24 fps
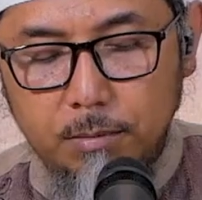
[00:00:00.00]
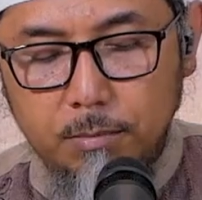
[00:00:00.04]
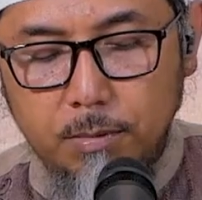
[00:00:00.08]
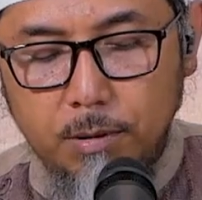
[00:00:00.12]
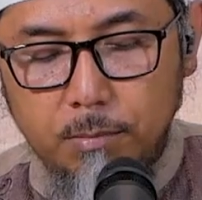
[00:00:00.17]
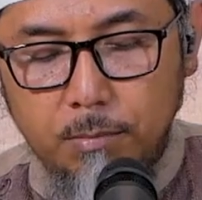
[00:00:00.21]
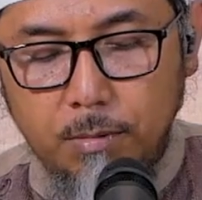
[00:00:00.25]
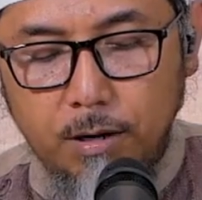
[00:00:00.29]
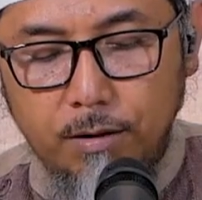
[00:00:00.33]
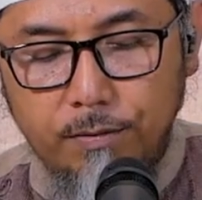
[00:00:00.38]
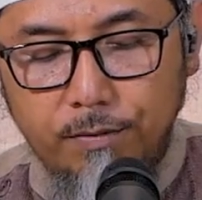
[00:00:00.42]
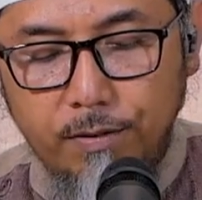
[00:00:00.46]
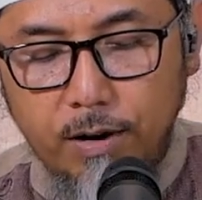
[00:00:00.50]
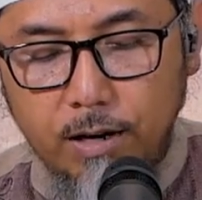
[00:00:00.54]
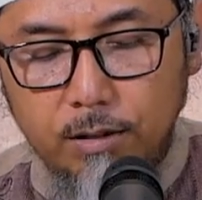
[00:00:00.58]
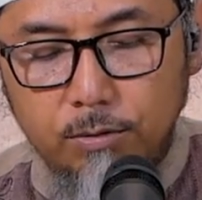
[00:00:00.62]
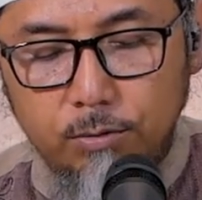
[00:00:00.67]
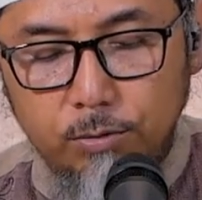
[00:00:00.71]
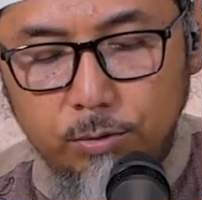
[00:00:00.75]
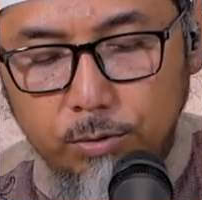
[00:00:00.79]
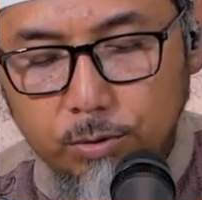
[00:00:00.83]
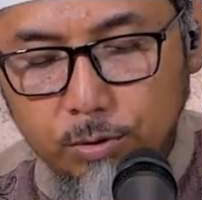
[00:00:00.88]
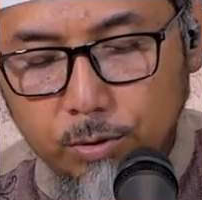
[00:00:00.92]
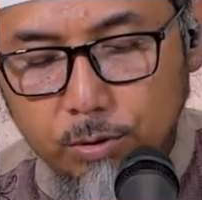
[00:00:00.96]
bisa
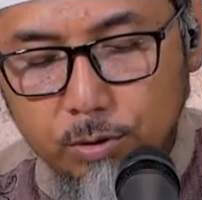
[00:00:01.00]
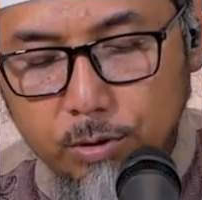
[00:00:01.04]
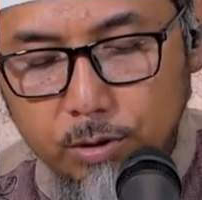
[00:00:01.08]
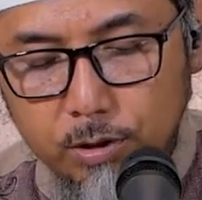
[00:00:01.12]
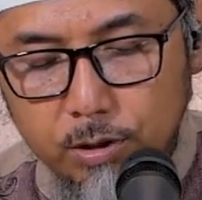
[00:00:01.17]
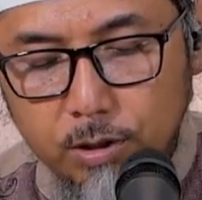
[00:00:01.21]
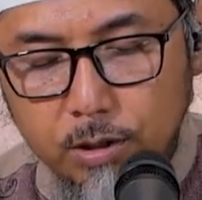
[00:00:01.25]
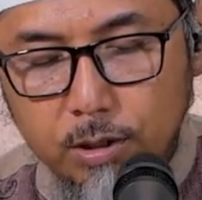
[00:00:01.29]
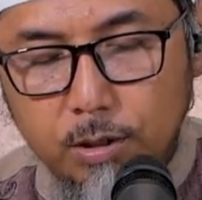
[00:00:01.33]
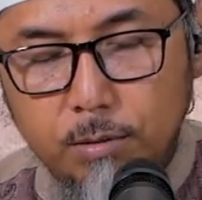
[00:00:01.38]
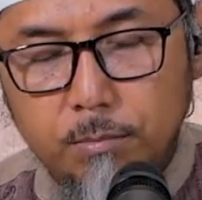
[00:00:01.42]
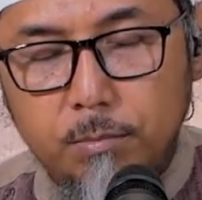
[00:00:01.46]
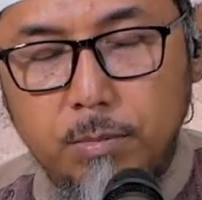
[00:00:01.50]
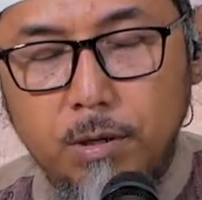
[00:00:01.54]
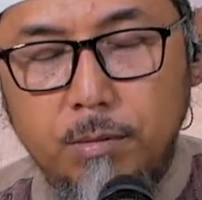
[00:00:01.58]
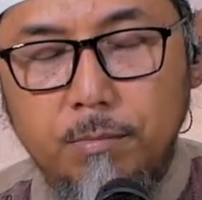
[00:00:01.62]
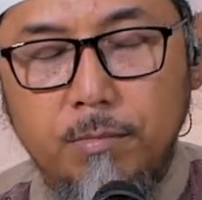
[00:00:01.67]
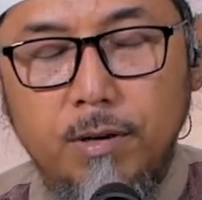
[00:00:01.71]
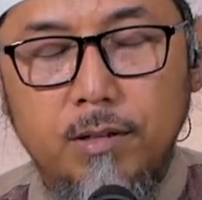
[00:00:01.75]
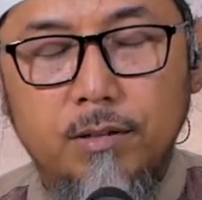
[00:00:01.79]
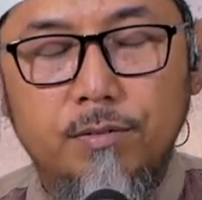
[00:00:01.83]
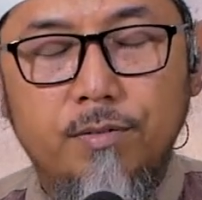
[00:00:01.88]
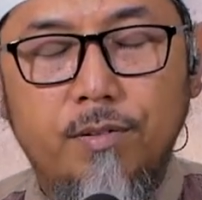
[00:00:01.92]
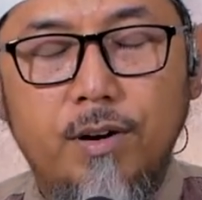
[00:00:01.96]
bermanfaat untuk
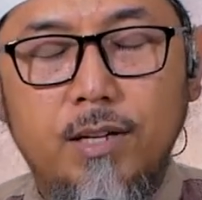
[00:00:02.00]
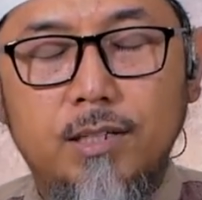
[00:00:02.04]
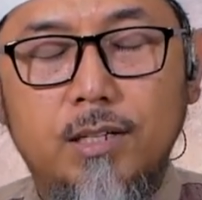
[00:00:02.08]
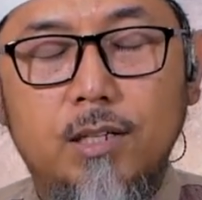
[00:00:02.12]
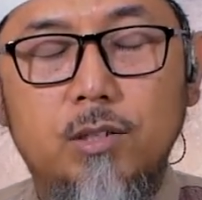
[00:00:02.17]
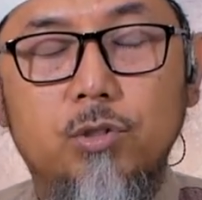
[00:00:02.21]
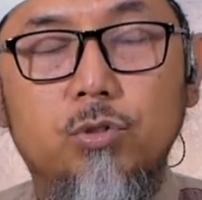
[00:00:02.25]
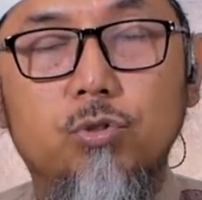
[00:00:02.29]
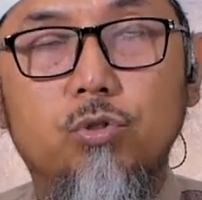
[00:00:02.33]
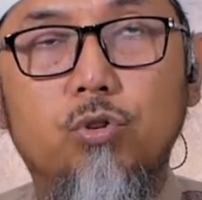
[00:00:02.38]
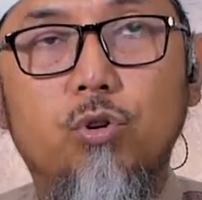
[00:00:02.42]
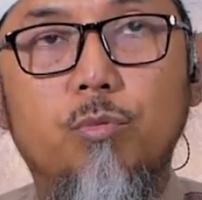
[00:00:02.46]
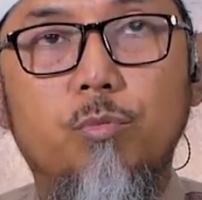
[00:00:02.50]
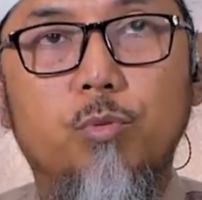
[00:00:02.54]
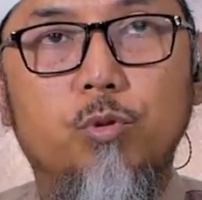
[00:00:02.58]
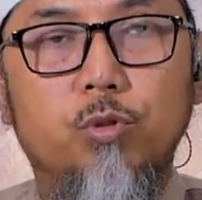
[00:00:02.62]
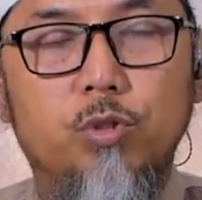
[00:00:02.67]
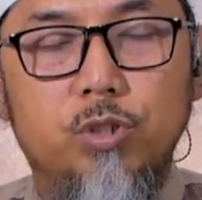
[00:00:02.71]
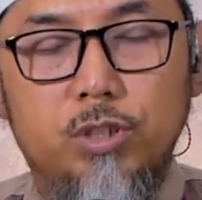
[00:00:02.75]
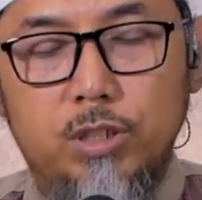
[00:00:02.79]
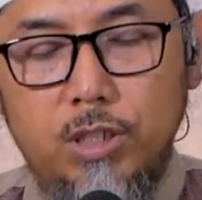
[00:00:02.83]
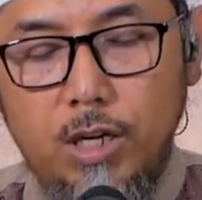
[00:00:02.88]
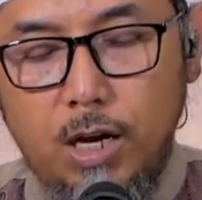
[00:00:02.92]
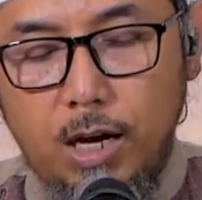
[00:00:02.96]
bermanfaat dan cukup
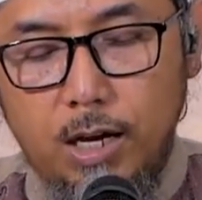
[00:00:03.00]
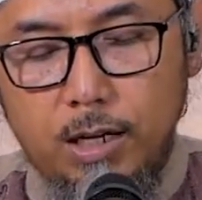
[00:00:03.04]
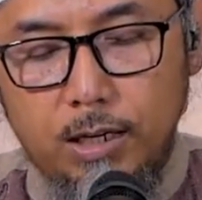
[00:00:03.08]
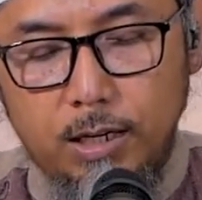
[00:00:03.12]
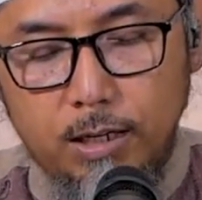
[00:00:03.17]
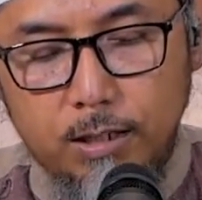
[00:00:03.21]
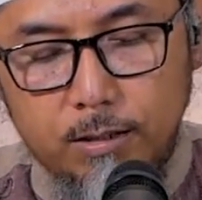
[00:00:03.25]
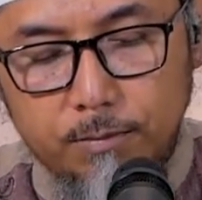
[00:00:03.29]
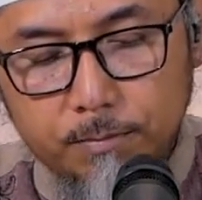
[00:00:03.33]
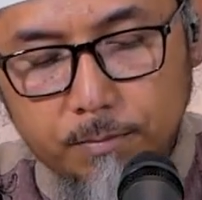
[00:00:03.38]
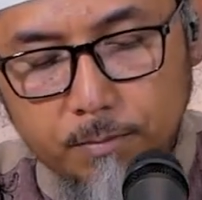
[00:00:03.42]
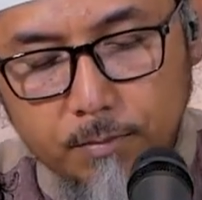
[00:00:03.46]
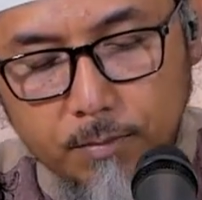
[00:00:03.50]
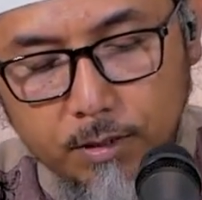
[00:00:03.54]
untuk si anak.